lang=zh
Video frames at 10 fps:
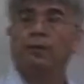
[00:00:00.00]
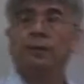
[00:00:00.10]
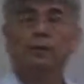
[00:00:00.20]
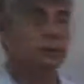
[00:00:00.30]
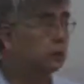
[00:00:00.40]

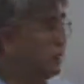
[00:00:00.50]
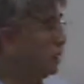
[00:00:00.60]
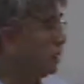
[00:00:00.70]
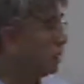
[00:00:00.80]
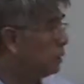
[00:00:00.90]
本来这
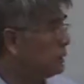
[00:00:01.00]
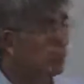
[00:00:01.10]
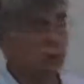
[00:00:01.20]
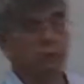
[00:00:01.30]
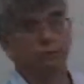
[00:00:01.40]
蛋白
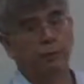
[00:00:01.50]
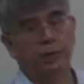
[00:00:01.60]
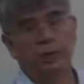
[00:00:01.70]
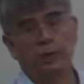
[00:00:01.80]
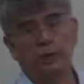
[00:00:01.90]

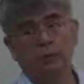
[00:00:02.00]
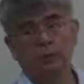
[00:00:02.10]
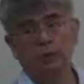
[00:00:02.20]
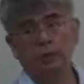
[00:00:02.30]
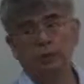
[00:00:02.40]
本来应该
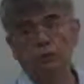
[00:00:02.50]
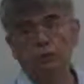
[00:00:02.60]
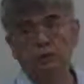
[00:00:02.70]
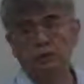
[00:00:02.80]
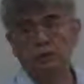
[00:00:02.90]
在模型里
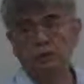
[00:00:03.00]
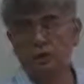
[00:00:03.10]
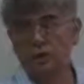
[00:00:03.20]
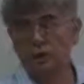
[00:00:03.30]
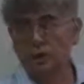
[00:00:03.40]
头，在你
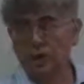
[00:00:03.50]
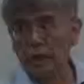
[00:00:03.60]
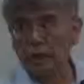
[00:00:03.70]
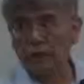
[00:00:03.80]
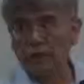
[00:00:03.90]
身体
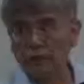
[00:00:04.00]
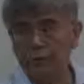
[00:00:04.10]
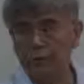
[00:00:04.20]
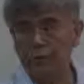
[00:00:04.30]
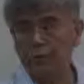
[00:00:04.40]
健康的
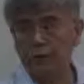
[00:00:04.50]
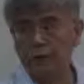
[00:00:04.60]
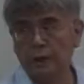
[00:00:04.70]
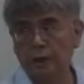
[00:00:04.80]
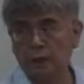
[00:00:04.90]
范围之内
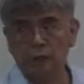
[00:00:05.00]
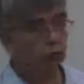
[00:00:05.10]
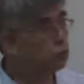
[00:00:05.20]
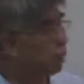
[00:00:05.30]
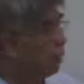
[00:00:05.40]
应该拥
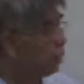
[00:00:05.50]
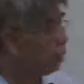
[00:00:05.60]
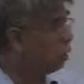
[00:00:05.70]
有，居然